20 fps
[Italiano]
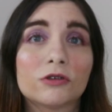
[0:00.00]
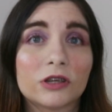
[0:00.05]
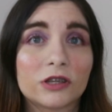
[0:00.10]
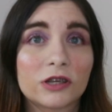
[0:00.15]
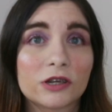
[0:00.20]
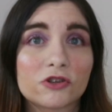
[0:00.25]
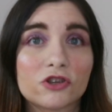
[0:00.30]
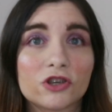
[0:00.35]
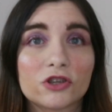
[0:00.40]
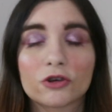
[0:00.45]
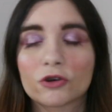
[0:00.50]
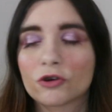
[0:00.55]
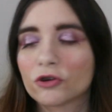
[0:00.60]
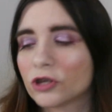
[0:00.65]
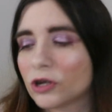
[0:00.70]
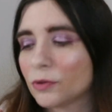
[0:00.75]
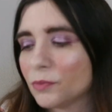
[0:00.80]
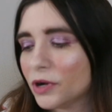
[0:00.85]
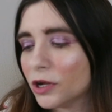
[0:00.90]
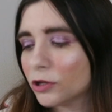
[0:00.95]
detergente che ho
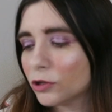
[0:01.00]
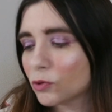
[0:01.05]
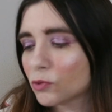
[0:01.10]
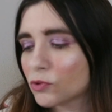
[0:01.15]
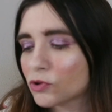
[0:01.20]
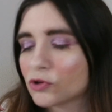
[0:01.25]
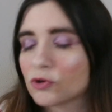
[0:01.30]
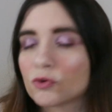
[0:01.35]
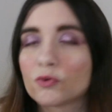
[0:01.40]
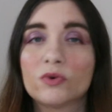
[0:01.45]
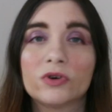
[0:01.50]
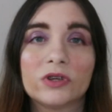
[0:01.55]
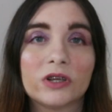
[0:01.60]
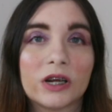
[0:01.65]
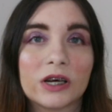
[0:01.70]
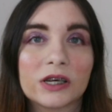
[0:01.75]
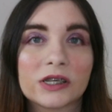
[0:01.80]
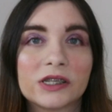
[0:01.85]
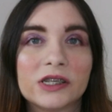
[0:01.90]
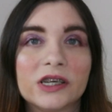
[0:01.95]
terminato è questo qui
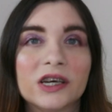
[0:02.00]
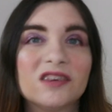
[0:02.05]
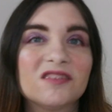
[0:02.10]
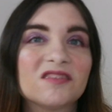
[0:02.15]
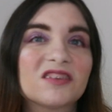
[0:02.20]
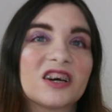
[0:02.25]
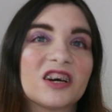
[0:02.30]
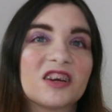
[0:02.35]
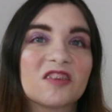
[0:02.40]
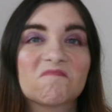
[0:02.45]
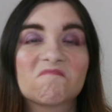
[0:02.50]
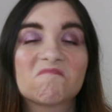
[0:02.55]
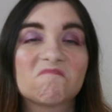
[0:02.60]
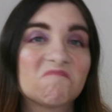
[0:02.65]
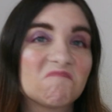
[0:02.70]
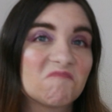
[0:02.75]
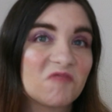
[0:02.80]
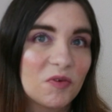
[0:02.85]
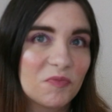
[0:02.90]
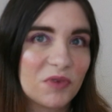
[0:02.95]
della Siena che
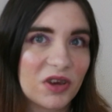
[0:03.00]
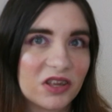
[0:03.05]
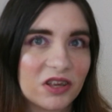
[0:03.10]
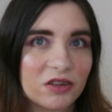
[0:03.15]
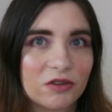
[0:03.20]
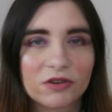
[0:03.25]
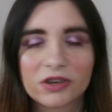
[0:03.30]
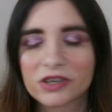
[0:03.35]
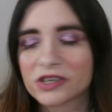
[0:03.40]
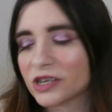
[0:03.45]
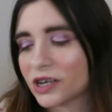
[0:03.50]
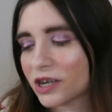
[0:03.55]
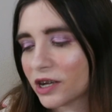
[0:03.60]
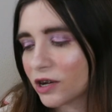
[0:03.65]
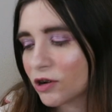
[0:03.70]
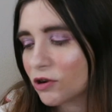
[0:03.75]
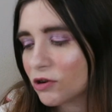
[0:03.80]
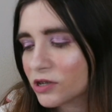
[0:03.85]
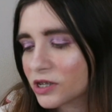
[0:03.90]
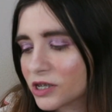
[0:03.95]
non mi ha detto chissà che
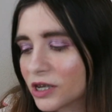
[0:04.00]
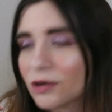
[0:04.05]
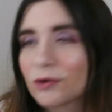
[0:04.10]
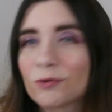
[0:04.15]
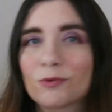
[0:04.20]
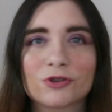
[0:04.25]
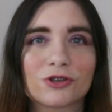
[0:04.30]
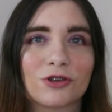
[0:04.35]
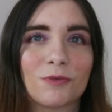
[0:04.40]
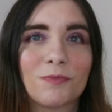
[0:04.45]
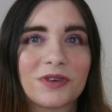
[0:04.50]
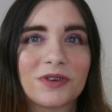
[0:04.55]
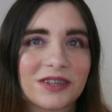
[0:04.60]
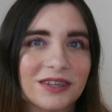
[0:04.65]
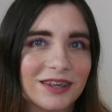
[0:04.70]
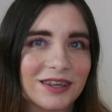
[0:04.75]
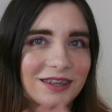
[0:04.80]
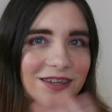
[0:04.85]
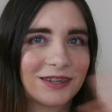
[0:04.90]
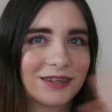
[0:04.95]
cosa, questo mese
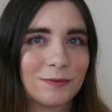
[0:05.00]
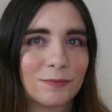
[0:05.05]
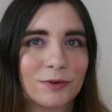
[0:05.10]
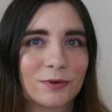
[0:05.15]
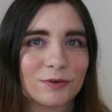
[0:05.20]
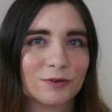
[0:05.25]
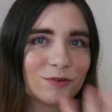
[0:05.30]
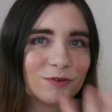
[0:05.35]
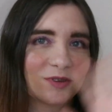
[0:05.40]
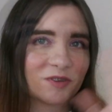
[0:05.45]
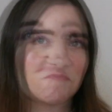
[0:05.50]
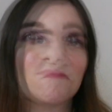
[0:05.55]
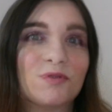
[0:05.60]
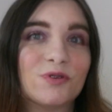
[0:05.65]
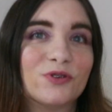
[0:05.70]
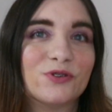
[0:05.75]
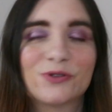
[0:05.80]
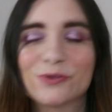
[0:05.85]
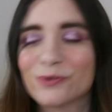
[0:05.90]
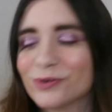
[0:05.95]
tantissimi prodotti un po'
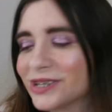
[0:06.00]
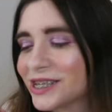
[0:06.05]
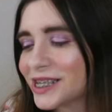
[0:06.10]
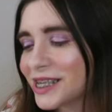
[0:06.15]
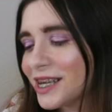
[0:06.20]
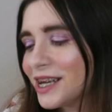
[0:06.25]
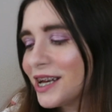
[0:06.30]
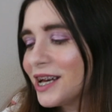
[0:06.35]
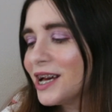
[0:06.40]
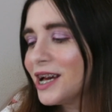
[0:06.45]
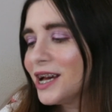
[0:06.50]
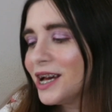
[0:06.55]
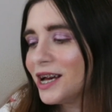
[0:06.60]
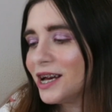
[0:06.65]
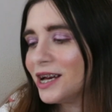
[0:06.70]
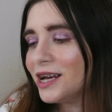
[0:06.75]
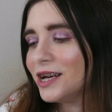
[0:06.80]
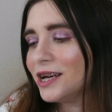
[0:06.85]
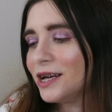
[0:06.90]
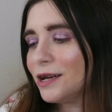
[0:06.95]
insulsi,
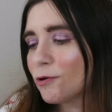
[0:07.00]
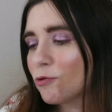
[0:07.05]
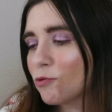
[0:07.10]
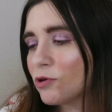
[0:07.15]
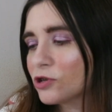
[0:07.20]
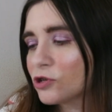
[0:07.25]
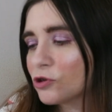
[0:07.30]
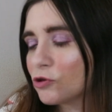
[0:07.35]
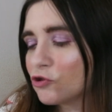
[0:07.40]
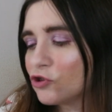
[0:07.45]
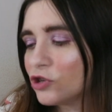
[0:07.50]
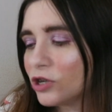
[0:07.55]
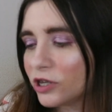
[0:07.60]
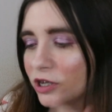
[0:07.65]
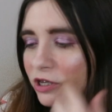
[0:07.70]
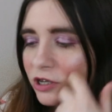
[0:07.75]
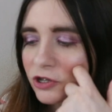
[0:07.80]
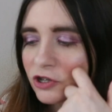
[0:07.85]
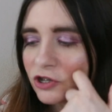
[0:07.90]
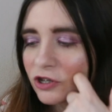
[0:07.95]
eh, questo gel
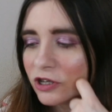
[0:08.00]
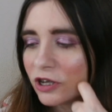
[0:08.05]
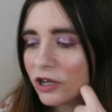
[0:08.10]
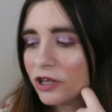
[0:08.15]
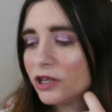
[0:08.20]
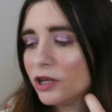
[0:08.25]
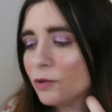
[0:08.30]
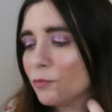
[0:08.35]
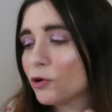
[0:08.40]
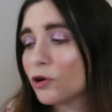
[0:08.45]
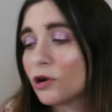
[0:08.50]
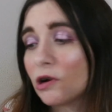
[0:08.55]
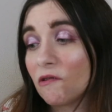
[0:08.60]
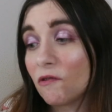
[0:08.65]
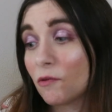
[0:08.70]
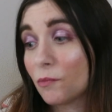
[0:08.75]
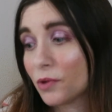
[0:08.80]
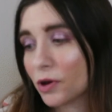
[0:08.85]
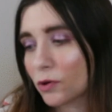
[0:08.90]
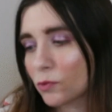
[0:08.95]
detergente intimo non
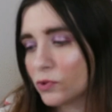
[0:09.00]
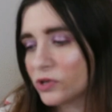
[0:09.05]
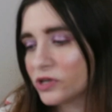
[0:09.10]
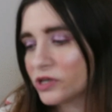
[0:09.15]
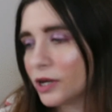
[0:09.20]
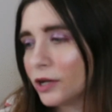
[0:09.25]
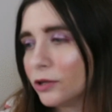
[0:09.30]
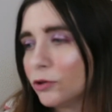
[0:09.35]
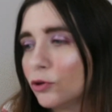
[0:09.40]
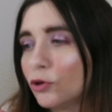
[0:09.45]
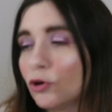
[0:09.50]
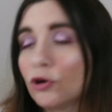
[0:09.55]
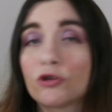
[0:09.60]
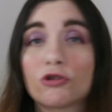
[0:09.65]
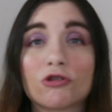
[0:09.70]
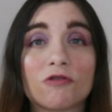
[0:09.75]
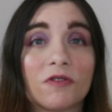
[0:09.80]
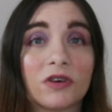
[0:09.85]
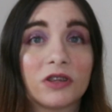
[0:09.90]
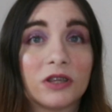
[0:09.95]
l'avevo mai acquistato, l'ho
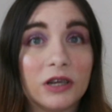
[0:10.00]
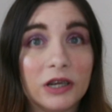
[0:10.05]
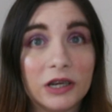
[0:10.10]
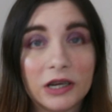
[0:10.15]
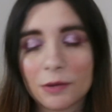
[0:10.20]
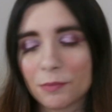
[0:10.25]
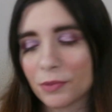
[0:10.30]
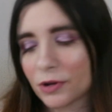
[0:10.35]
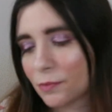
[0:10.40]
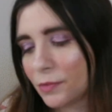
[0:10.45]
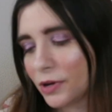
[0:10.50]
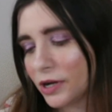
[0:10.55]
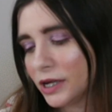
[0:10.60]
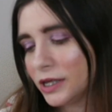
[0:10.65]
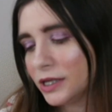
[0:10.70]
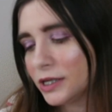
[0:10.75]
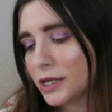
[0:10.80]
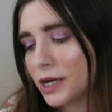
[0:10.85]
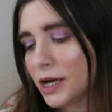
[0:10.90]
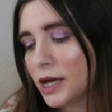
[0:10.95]
trovato in linea
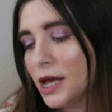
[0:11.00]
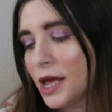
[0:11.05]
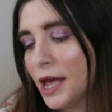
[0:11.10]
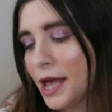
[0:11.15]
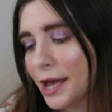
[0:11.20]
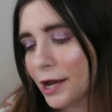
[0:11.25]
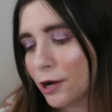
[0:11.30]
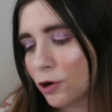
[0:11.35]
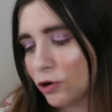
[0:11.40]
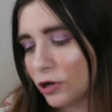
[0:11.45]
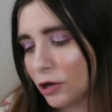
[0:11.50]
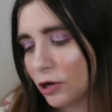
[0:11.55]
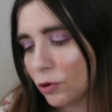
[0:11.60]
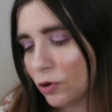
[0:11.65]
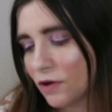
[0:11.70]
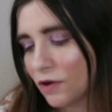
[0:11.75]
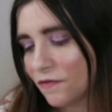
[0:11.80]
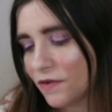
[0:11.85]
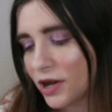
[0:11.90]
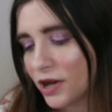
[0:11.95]
permanente e con
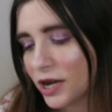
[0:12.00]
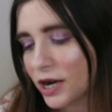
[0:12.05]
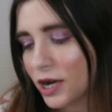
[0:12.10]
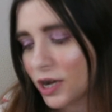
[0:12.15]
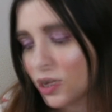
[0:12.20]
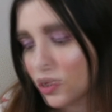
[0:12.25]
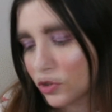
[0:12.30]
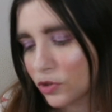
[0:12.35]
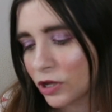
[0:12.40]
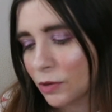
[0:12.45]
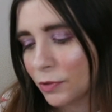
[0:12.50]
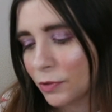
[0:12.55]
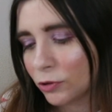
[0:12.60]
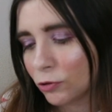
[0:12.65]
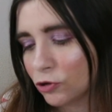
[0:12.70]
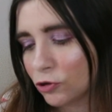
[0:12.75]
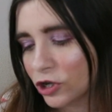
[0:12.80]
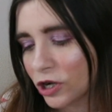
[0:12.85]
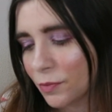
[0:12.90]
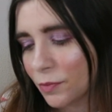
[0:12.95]
l'aloe vera,
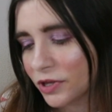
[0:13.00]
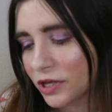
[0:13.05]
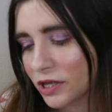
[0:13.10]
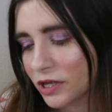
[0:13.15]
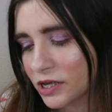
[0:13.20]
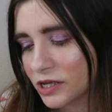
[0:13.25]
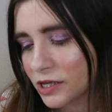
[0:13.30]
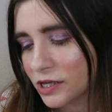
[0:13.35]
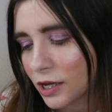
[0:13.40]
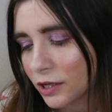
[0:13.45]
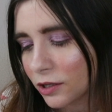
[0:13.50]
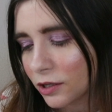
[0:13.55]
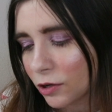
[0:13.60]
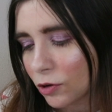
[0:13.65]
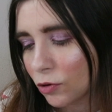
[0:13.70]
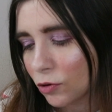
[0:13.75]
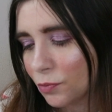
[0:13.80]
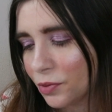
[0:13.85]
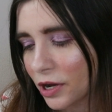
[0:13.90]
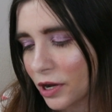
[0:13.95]
dermatologicamente testato
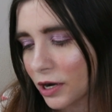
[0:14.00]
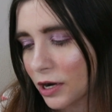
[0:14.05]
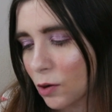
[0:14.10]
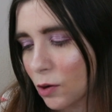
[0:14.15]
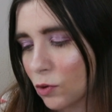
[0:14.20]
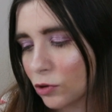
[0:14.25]
col pH